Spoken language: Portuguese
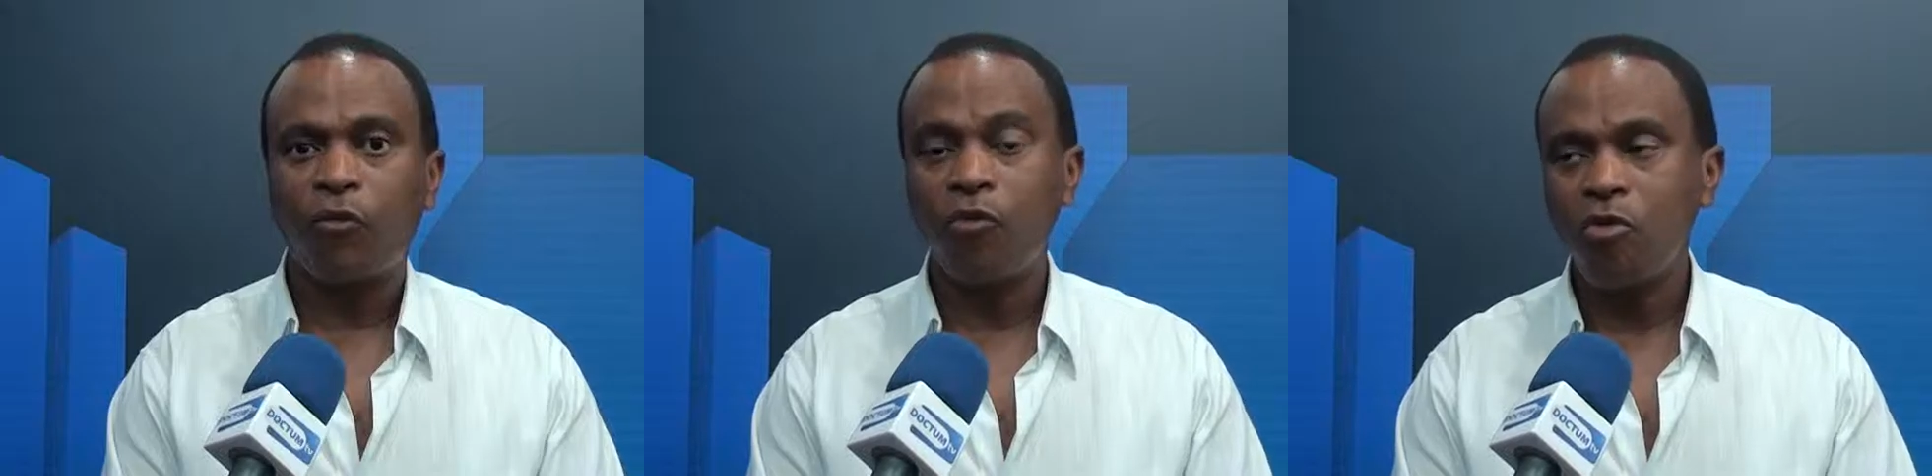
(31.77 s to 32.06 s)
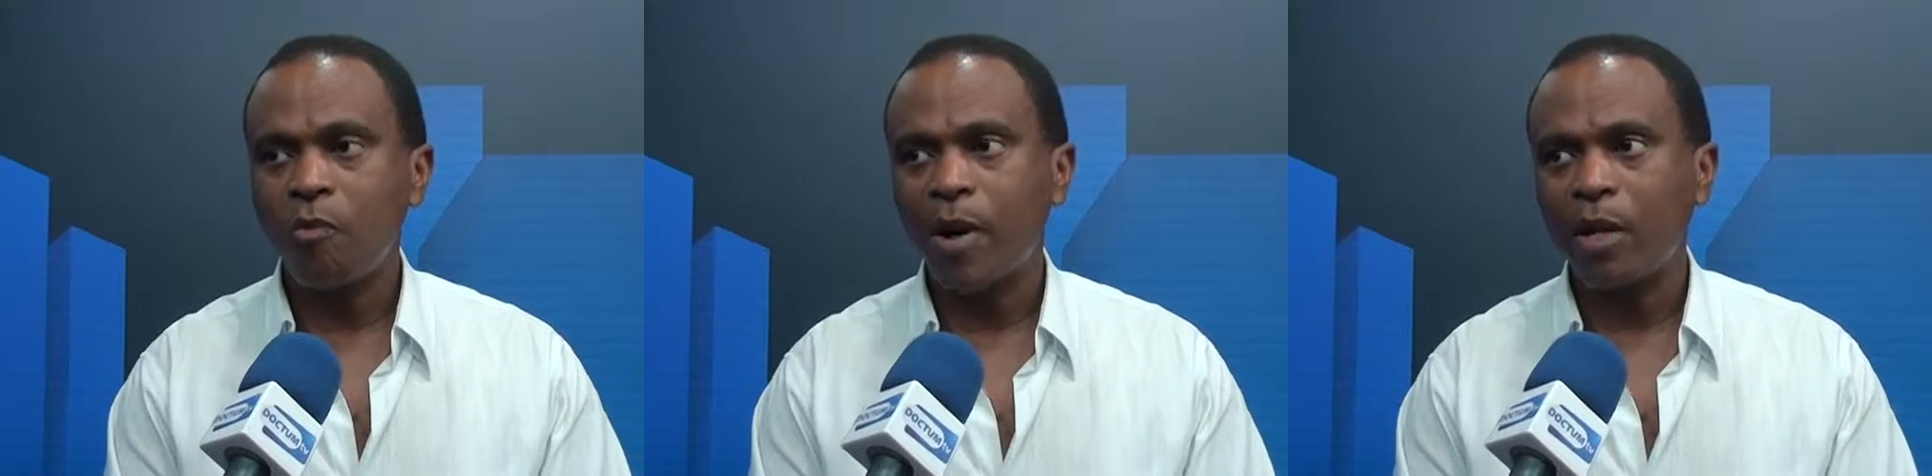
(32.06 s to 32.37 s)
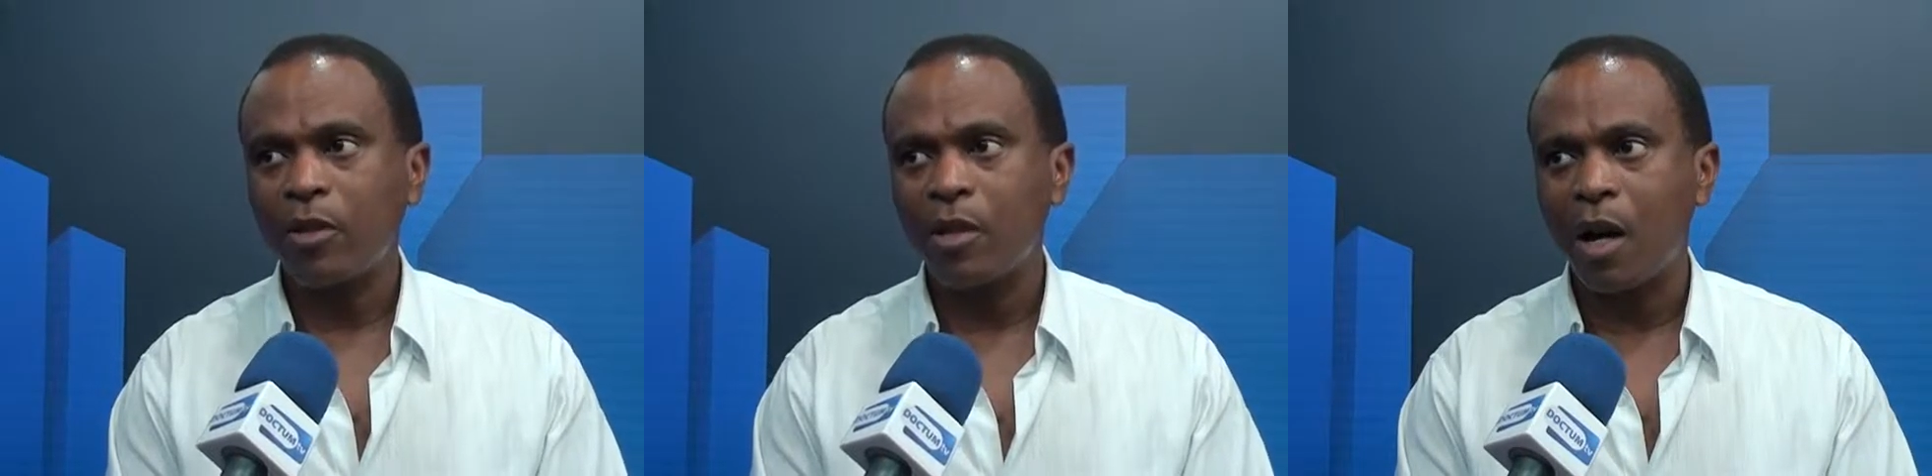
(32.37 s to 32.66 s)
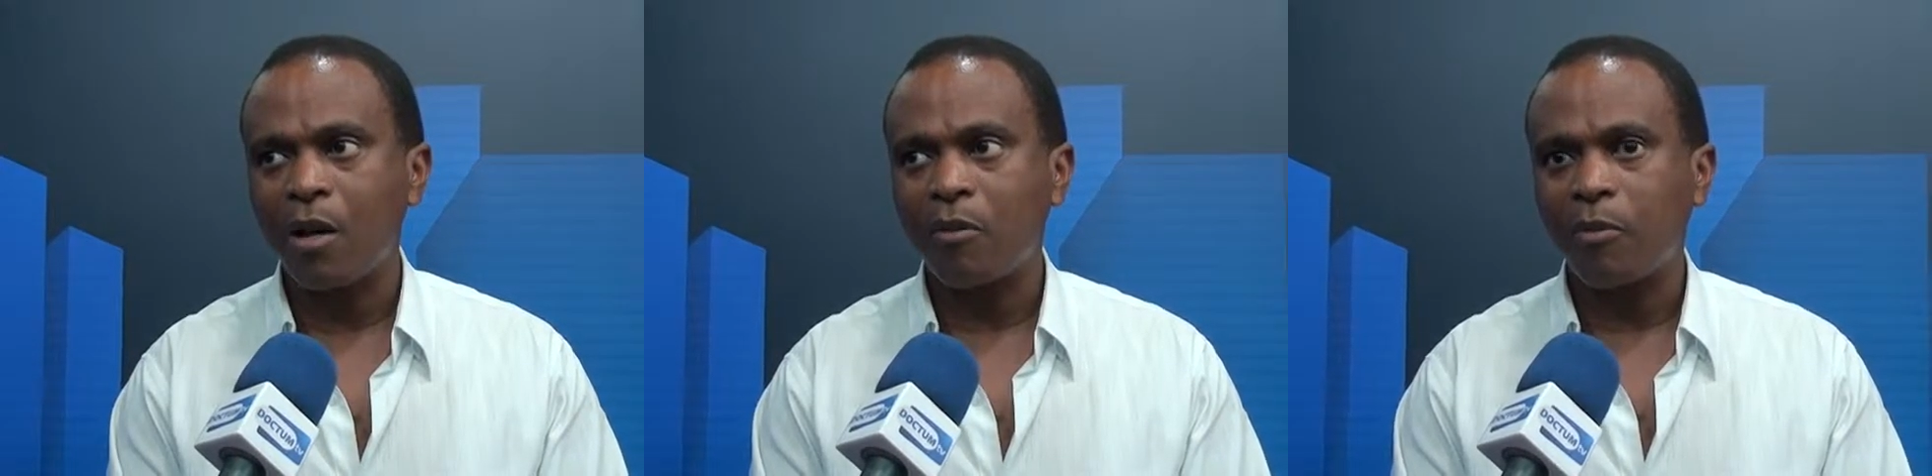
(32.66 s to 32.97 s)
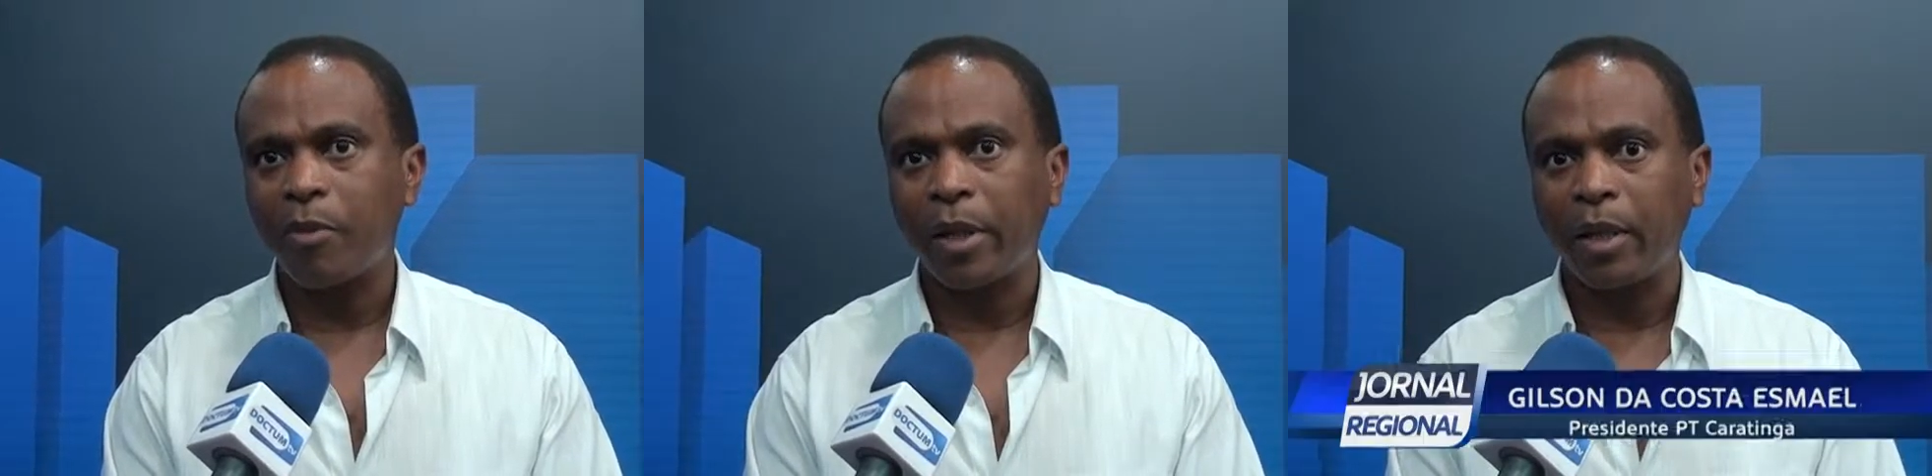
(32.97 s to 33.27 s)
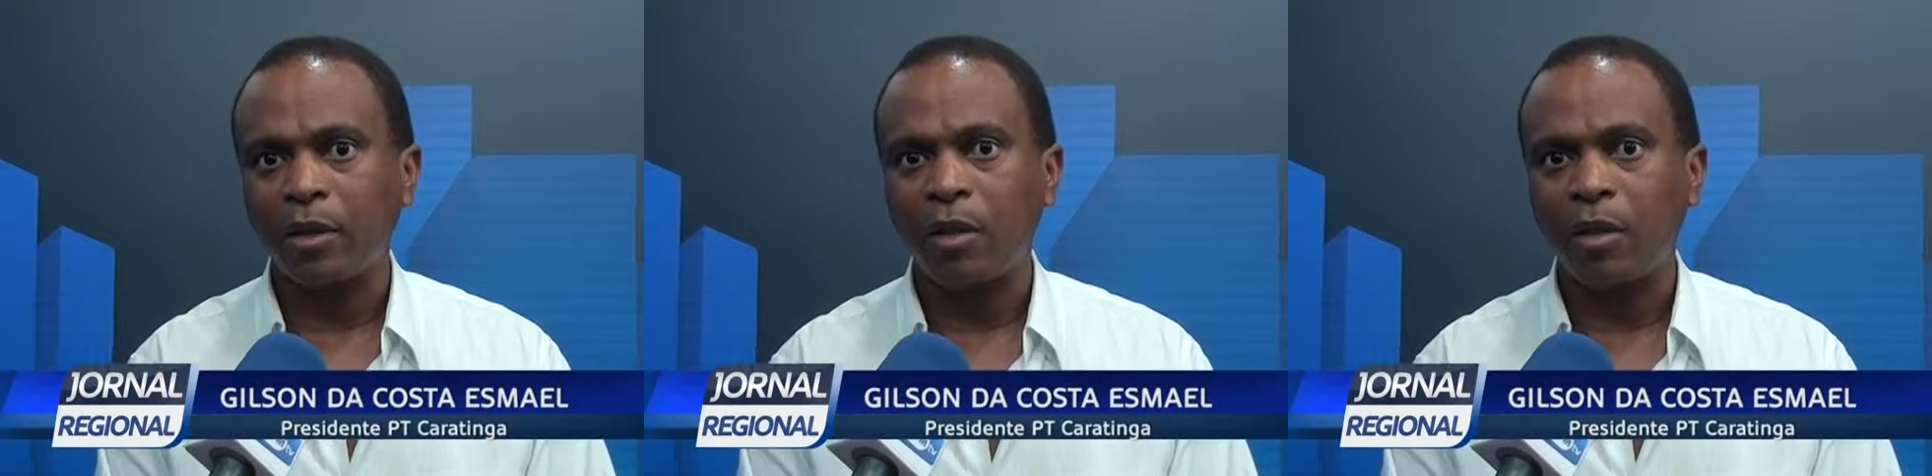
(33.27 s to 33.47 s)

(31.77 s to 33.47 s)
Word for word: Fundo partidário, é,